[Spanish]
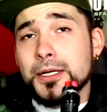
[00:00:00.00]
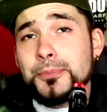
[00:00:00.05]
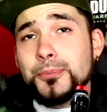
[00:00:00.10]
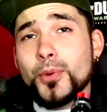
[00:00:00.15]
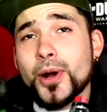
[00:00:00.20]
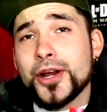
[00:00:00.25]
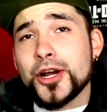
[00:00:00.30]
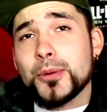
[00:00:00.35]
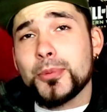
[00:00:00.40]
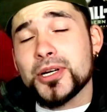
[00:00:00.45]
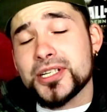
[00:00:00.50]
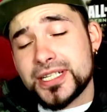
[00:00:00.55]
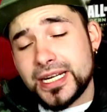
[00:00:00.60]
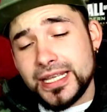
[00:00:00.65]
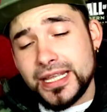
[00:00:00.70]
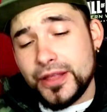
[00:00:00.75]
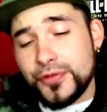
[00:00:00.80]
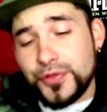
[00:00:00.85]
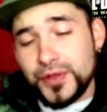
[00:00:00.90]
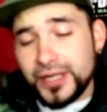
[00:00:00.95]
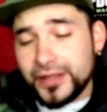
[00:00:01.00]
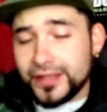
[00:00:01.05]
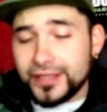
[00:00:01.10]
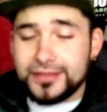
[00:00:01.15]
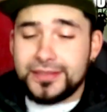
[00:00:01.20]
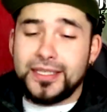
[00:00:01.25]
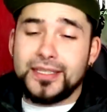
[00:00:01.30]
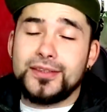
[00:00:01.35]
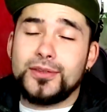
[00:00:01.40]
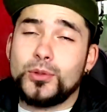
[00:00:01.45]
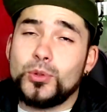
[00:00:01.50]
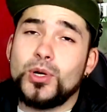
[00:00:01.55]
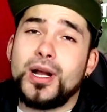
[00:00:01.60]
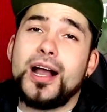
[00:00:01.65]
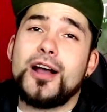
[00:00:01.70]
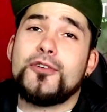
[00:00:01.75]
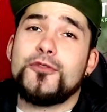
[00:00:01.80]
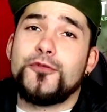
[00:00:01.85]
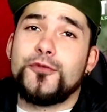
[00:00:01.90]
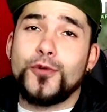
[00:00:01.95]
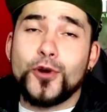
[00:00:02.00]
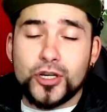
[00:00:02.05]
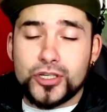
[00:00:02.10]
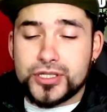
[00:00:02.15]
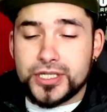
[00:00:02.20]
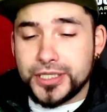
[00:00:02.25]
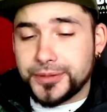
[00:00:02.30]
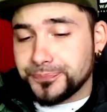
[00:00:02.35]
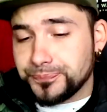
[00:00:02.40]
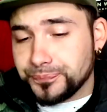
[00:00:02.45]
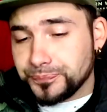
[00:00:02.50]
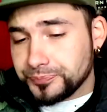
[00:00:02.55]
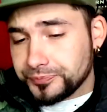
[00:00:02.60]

Bueno, pues qué decir de este Druga Foxy.